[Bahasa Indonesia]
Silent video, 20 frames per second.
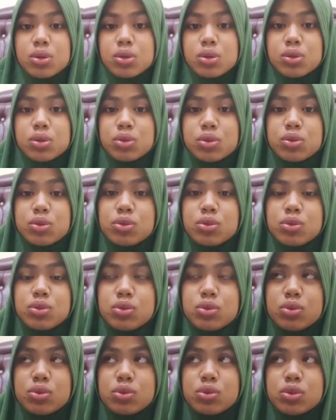to
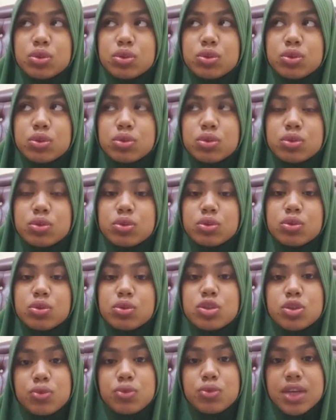to
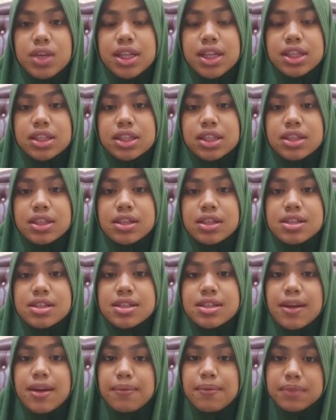sweet
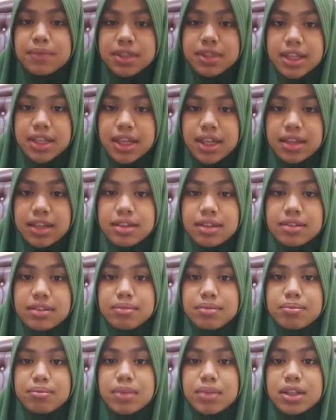something
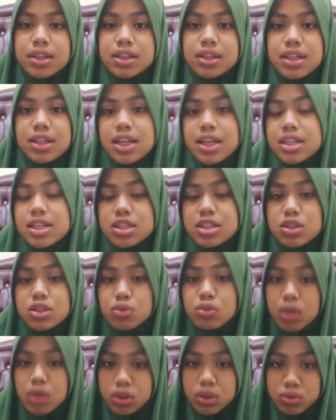berkeringat
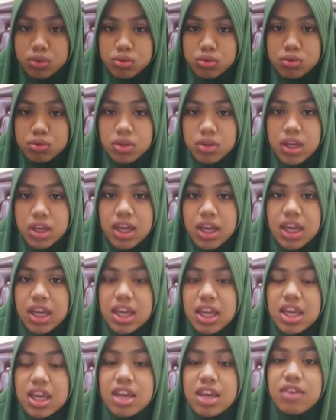sesuatu
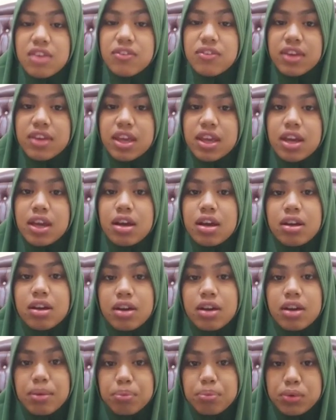ibi
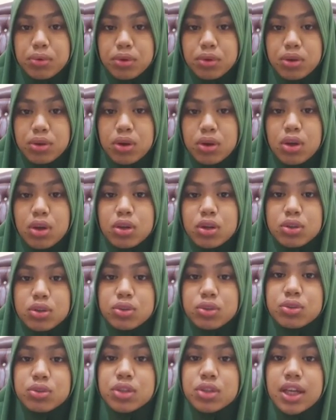rapuh
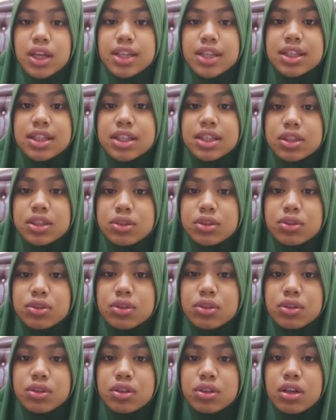to get
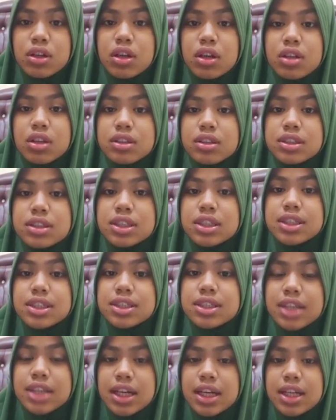into
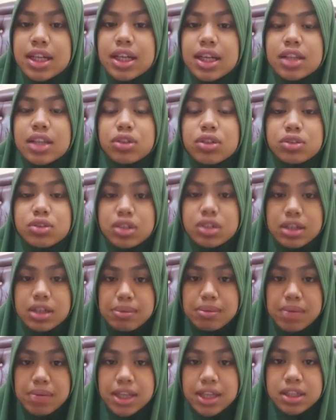tertarik atau
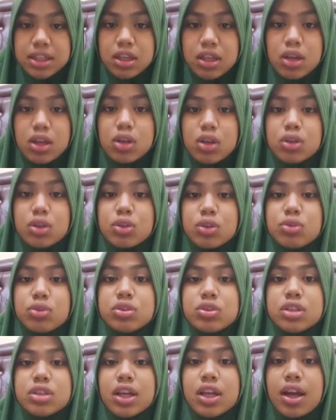terlibat to
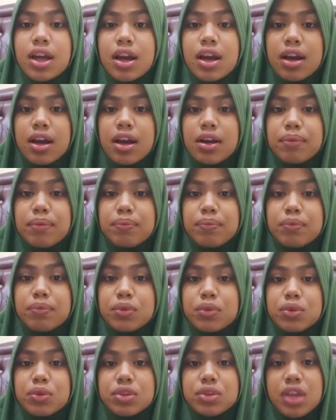take up
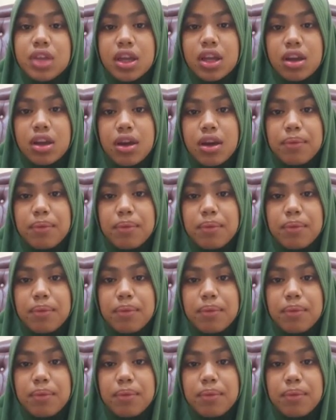to take up